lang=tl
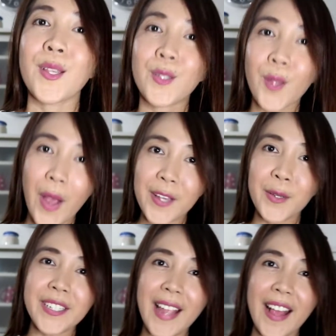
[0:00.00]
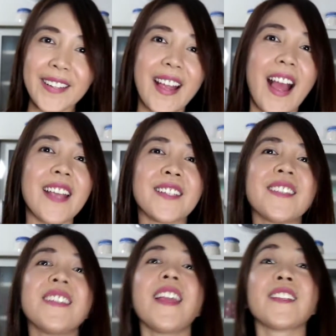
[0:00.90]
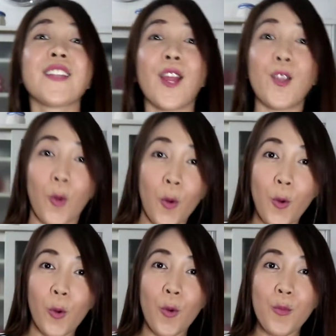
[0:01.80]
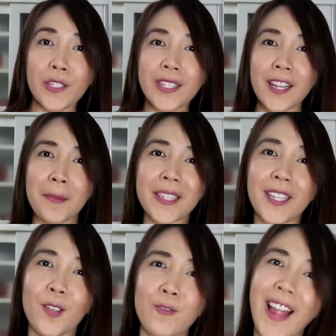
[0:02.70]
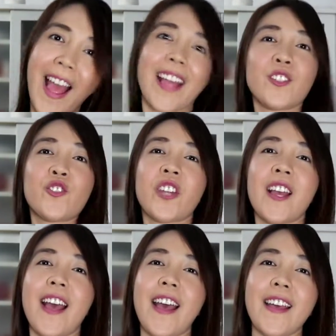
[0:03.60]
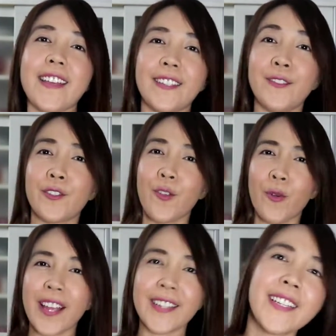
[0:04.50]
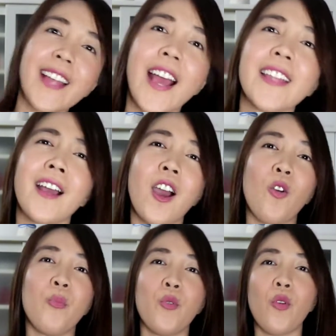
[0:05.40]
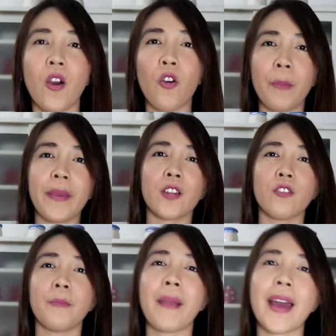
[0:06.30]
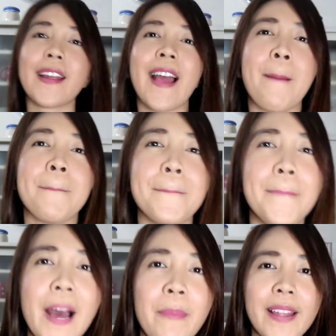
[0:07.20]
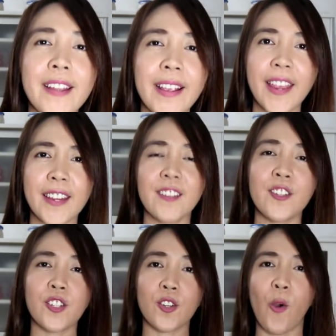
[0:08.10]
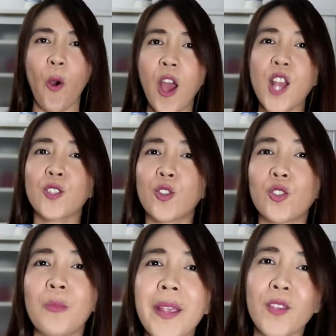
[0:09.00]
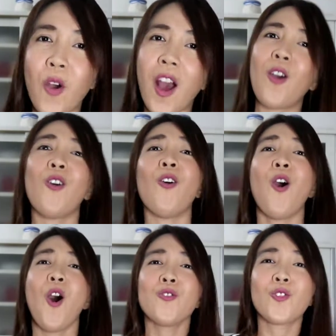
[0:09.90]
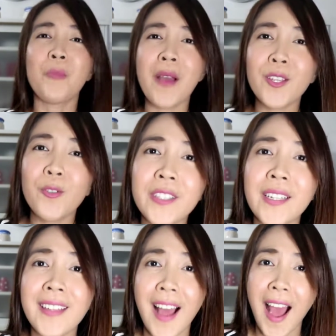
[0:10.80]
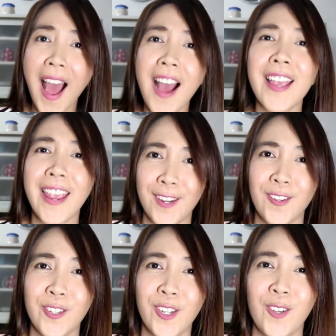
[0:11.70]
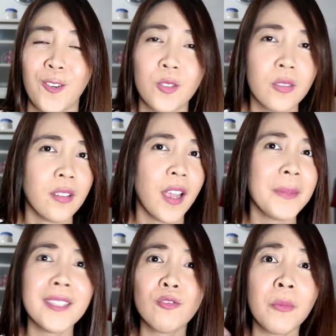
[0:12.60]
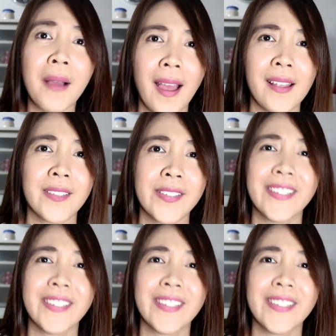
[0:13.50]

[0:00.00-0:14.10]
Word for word: So, ayun nga guys. Yes, hello. Kumusta naman kayong lahat dyan? So, kanina nga nakaupo ako pero parang ang baba ng energy ko. So, tumayo ako. Tumayo din ang energy ko. I mean, tumaas.